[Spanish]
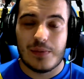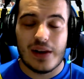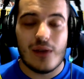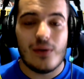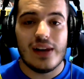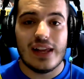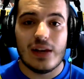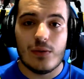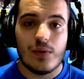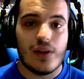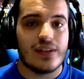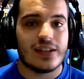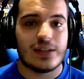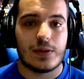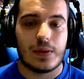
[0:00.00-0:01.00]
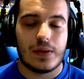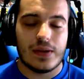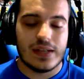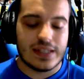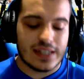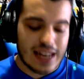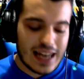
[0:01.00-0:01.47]
Brawl y una de esas
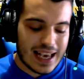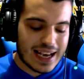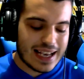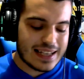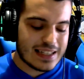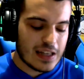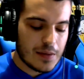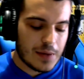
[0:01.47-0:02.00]
opciones será la casa